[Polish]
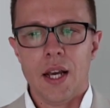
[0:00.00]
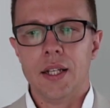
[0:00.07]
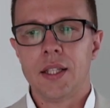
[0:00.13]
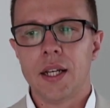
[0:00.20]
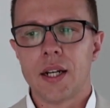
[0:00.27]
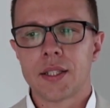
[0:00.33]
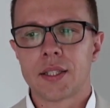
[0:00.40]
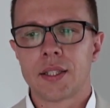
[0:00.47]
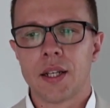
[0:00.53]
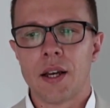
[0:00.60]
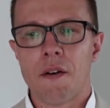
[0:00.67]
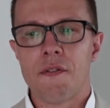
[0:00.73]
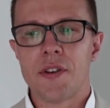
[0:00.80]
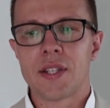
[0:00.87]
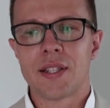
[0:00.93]
I teraz
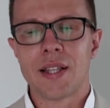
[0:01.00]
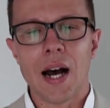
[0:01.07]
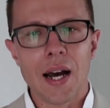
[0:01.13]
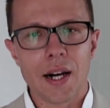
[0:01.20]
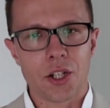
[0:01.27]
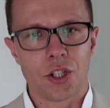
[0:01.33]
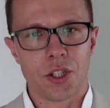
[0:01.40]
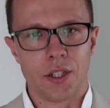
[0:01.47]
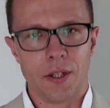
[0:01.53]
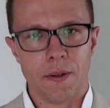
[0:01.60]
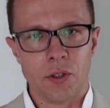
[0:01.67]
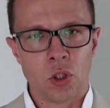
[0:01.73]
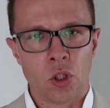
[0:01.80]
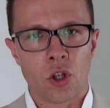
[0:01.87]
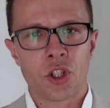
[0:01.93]
wystarczy
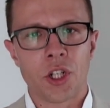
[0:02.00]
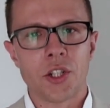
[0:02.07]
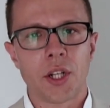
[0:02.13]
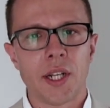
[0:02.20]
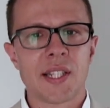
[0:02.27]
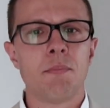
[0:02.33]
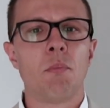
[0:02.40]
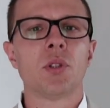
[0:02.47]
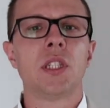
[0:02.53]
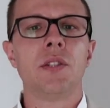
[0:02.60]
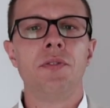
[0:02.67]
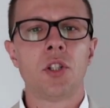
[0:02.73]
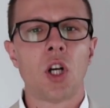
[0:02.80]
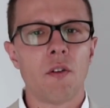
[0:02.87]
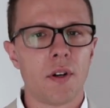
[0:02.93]
troszeczkę
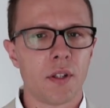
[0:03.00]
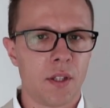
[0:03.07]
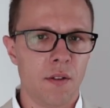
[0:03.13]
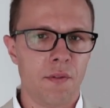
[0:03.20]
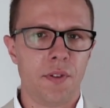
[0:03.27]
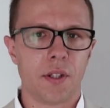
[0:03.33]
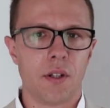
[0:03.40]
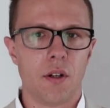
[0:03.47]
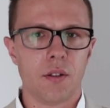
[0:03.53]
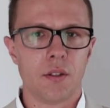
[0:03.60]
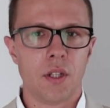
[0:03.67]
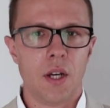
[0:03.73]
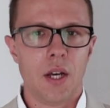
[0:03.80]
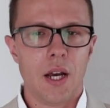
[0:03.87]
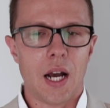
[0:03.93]
zmodyfikować ten
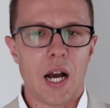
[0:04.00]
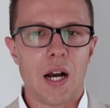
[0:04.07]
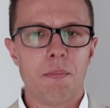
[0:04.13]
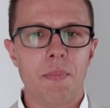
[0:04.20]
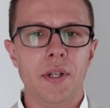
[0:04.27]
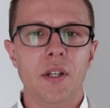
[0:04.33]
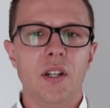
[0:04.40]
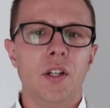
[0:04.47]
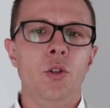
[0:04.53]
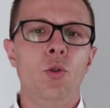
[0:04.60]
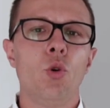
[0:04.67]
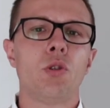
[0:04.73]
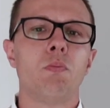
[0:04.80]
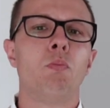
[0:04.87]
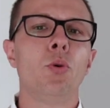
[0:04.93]
wygląd, aby
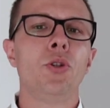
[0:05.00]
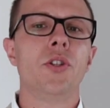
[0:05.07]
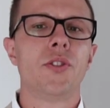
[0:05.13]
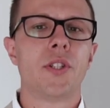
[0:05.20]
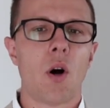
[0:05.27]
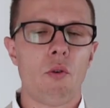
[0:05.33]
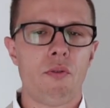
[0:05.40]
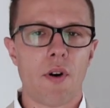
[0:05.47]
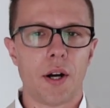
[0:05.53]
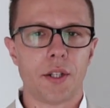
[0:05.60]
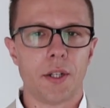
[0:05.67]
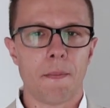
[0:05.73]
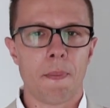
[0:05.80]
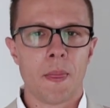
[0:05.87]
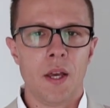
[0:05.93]
już budzić
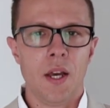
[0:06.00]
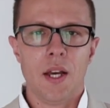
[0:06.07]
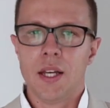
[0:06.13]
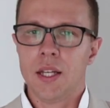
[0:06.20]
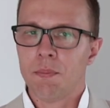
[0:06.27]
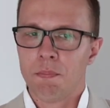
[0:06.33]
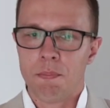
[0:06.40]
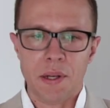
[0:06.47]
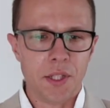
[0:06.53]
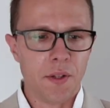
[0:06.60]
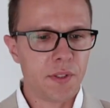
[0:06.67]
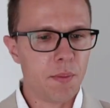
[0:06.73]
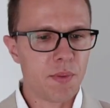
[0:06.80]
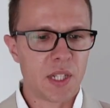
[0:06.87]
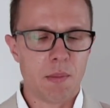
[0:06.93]
zaufanie. Będę
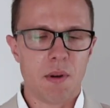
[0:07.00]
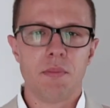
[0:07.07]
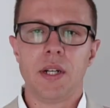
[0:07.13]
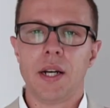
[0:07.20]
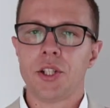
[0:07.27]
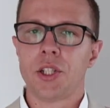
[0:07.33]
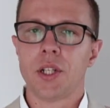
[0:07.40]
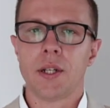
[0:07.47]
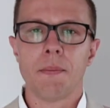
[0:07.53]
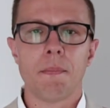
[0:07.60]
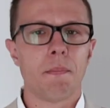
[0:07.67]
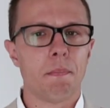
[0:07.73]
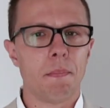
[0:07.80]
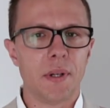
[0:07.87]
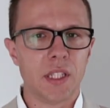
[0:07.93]
w tym samym dresie,
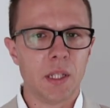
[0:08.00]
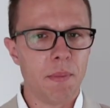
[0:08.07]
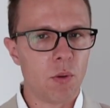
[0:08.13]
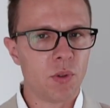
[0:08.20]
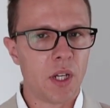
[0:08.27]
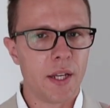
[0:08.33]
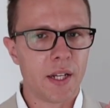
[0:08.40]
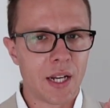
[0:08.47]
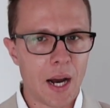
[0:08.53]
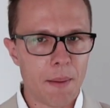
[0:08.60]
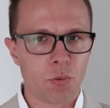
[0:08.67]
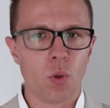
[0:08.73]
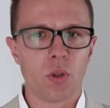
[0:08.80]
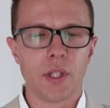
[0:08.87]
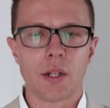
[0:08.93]
będę miał dalej
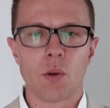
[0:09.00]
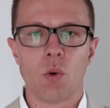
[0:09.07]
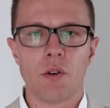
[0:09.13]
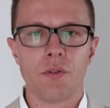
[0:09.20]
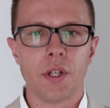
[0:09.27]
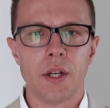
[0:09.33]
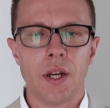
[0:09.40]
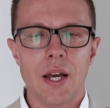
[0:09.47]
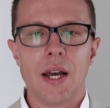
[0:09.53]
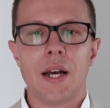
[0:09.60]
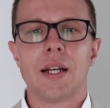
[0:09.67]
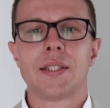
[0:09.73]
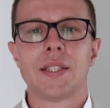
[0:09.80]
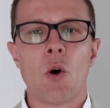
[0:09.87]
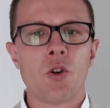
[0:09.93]
kaptur na głowie,
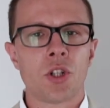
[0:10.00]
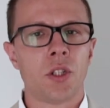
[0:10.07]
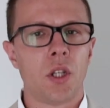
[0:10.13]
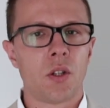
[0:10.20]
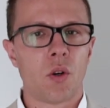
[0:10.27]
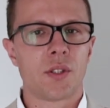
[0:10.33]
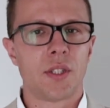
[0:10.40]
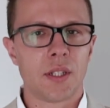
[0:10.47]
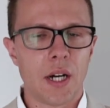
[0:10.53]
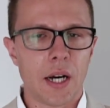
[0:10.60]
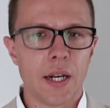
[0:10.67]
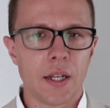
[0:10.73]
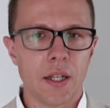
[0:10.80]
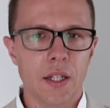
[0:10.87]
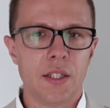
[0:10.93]
założę tylko
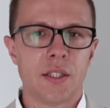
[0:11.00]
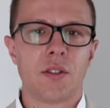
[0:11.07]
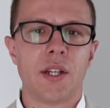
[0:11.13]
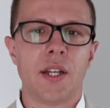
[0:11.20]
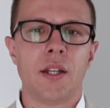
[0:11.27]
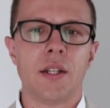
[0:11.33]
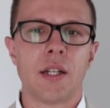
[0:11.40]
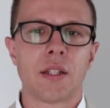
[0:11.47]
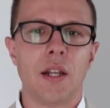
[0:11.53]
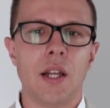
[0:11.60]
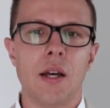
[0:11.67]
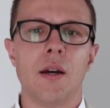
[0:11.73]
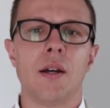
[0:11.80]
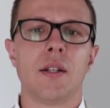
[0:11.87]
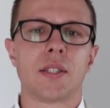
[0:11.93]
zegarek i stanę na
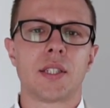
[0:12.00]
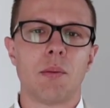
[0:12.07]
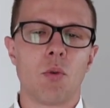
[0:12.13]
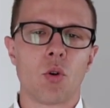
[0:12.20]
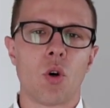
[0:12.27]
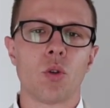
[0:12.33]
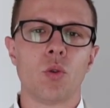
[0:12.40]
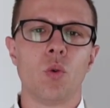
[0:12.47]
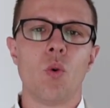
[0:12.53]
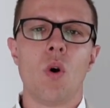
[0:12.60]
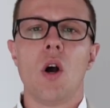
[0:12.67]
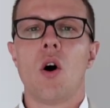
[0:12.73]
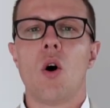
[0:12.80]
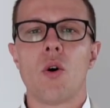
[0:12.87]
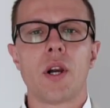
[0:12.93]
tle samochodu
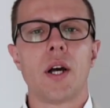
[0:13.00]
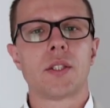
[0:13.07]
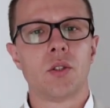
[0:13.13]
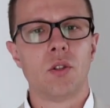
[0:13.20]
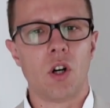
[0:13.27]
oraz